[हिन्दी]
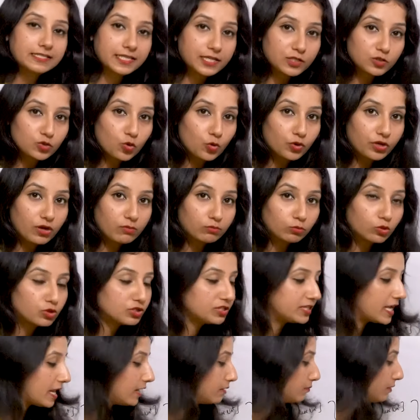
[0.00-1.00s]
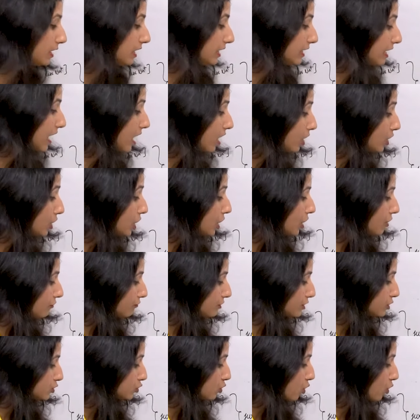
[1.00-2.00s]
से सोडियम को सेल में लिया
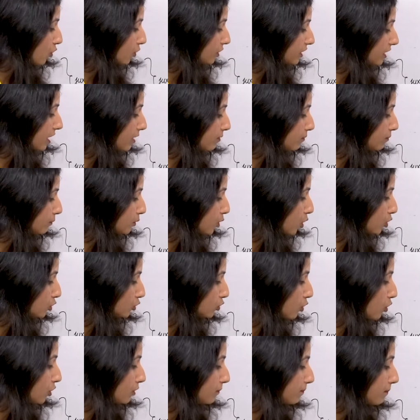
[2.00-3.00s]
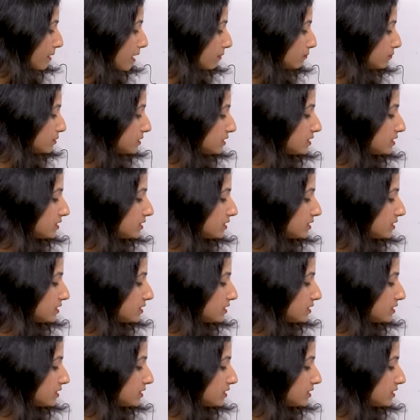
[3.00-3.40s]
फिर सोडियम प्रोटोन पंप